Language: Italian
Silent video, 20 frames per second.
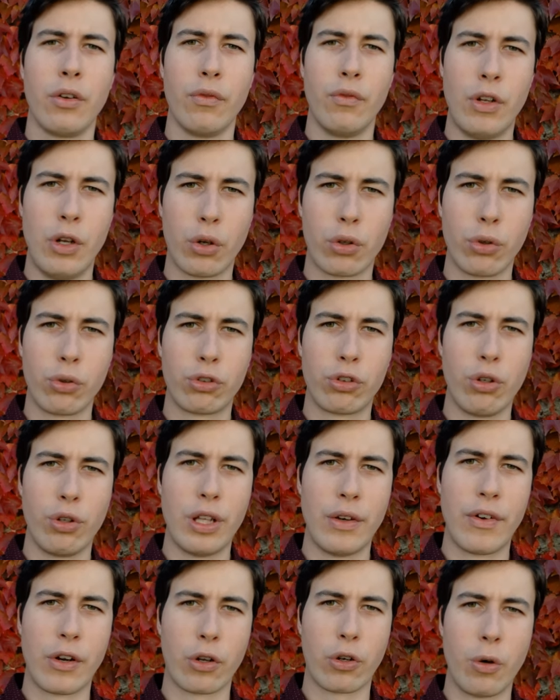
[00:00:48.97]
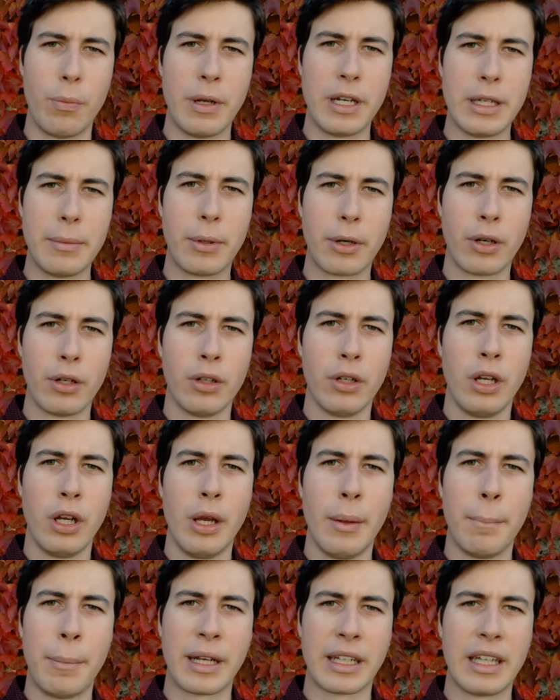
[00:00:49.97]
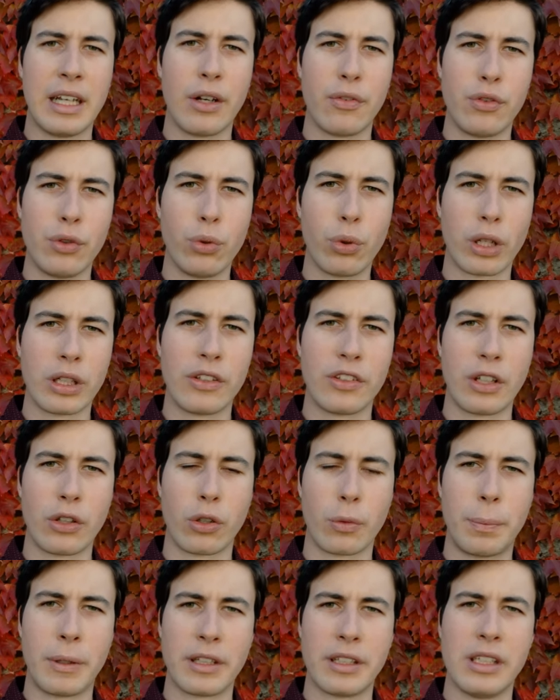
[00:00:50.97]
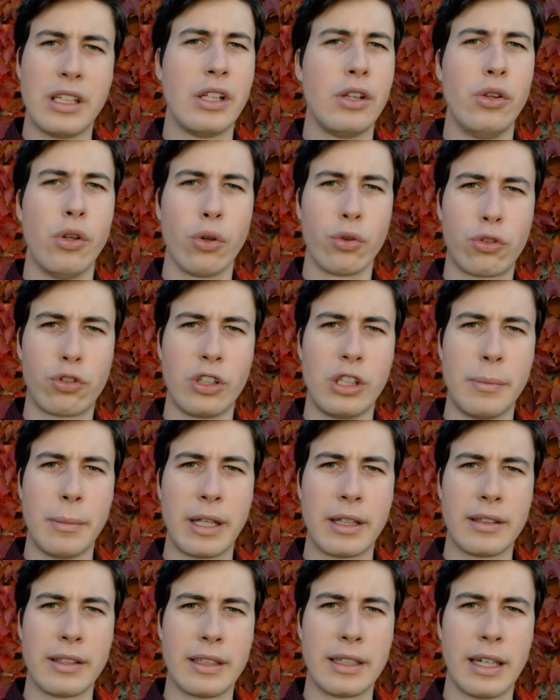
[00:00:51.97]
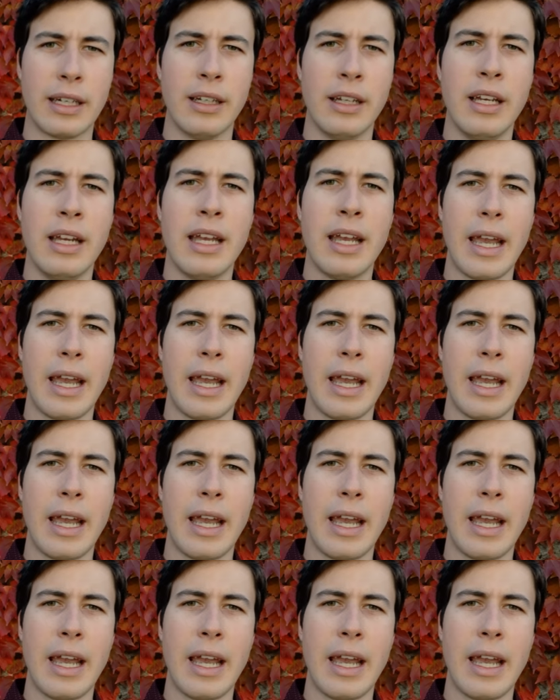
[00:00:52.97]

Ve lo consiglio davvero come libro perché la figura di Sandro Pertini non si dimentica